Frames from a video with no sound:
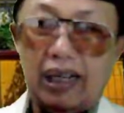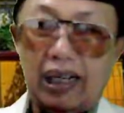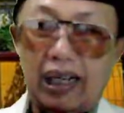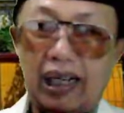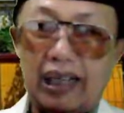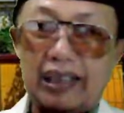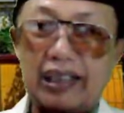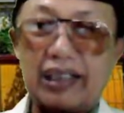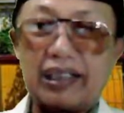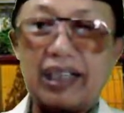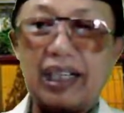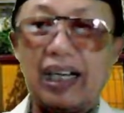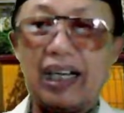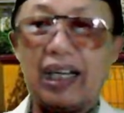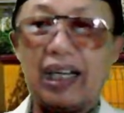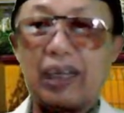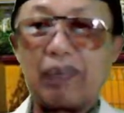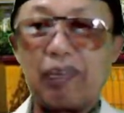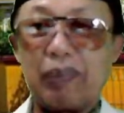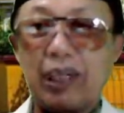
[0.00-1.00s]
Ada di
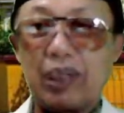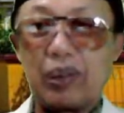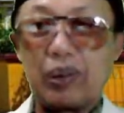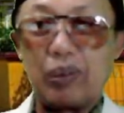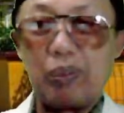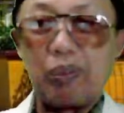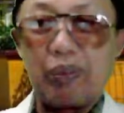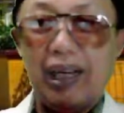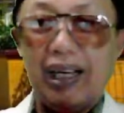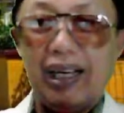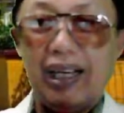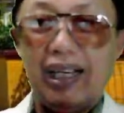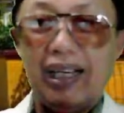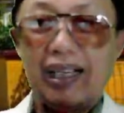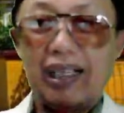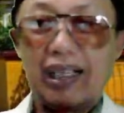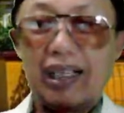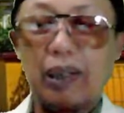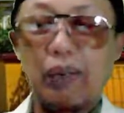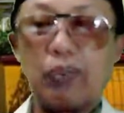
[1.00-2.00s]
halaman rumah,
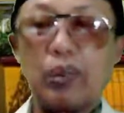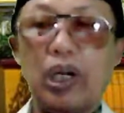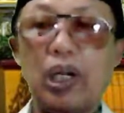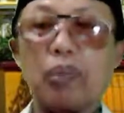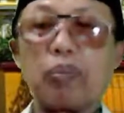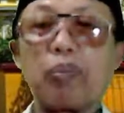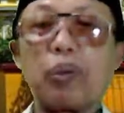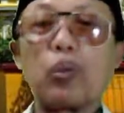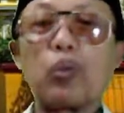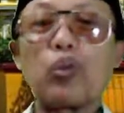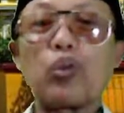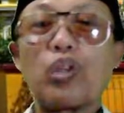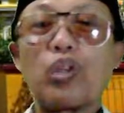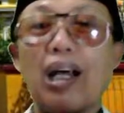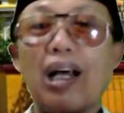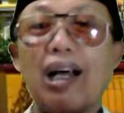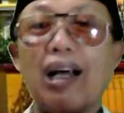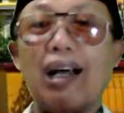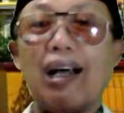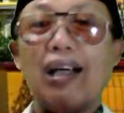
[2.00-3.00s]
kemudian
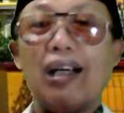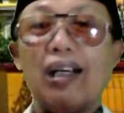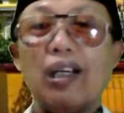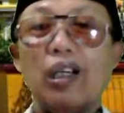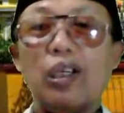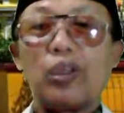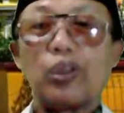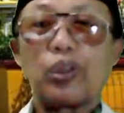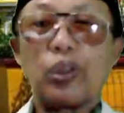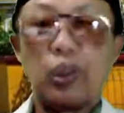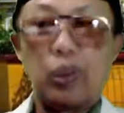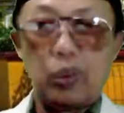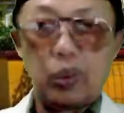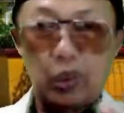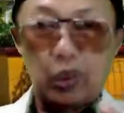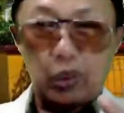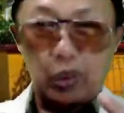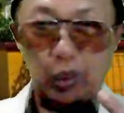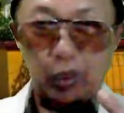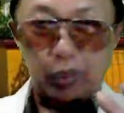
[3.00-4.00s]
berusaha
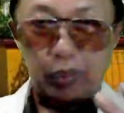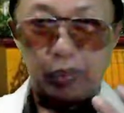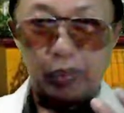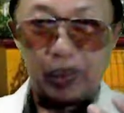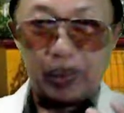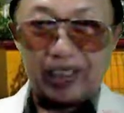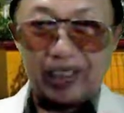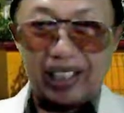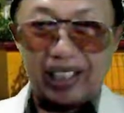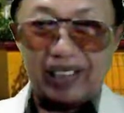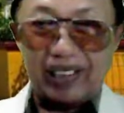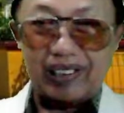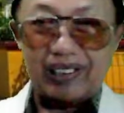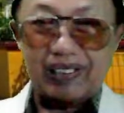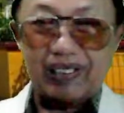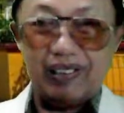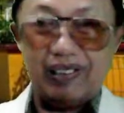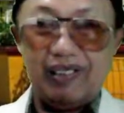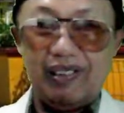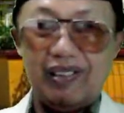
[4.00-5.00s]
seluruh tubuhnya
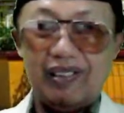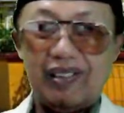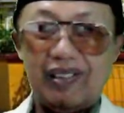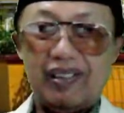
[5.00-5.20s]
itu